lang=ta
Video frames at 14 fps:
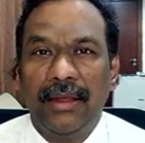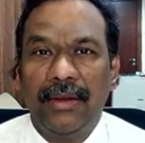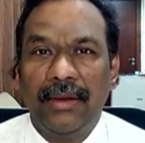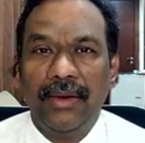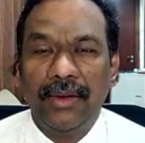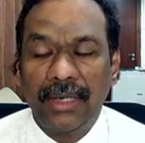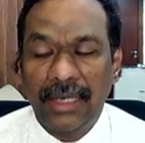
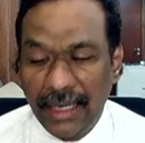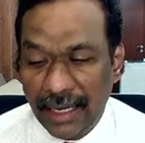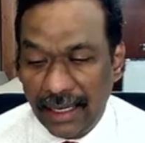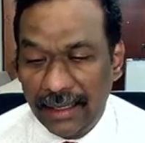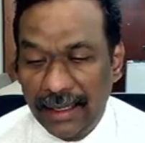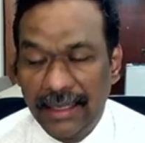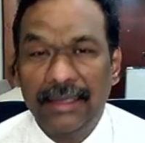ரோட்ல
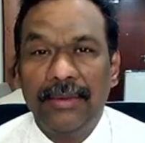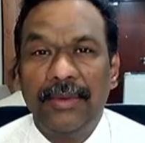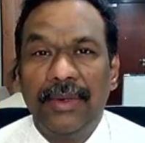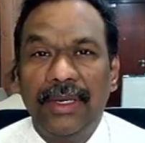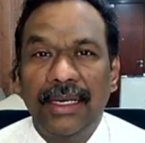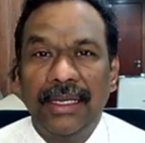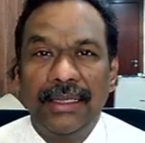யார் நடந்து
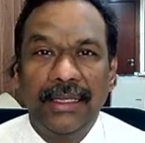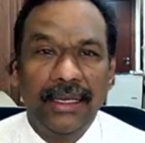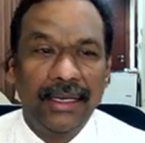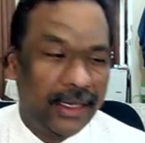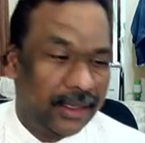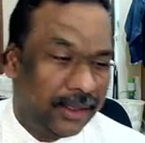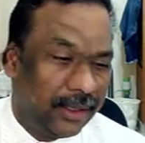போனா எந்த
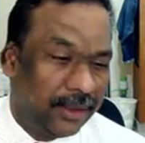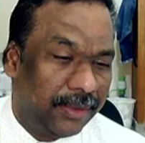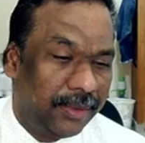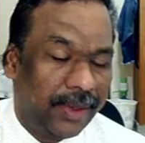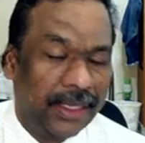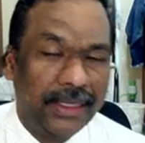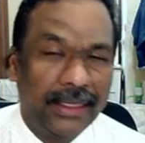நாய் திரும்பி
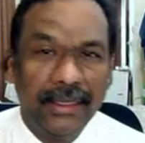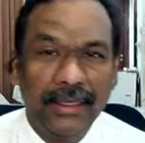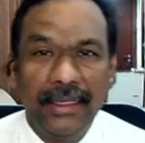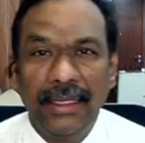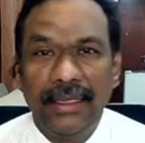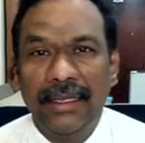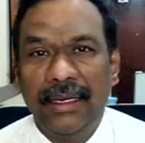பார்த்தது
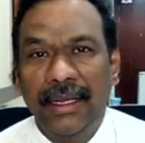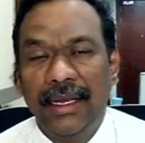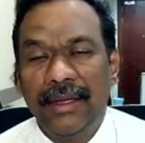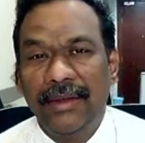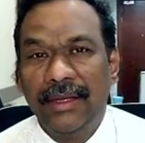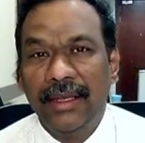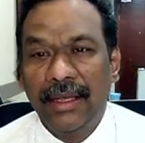எந்த நாய்
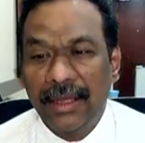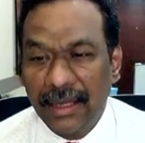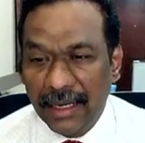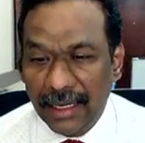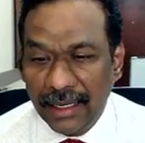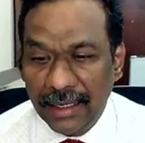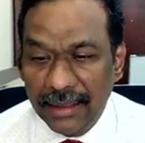
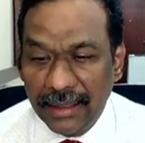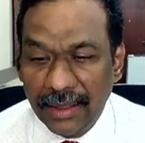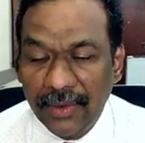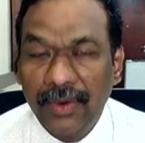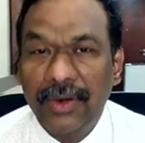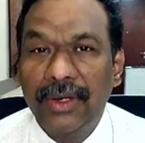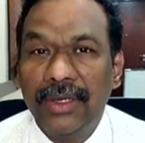கல்லெடுத்தா
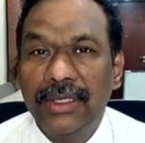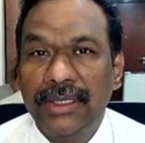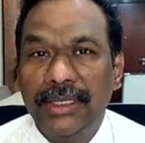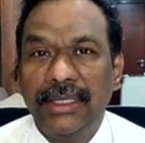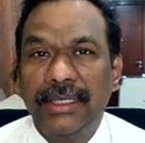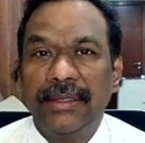ஓடுனுச்சு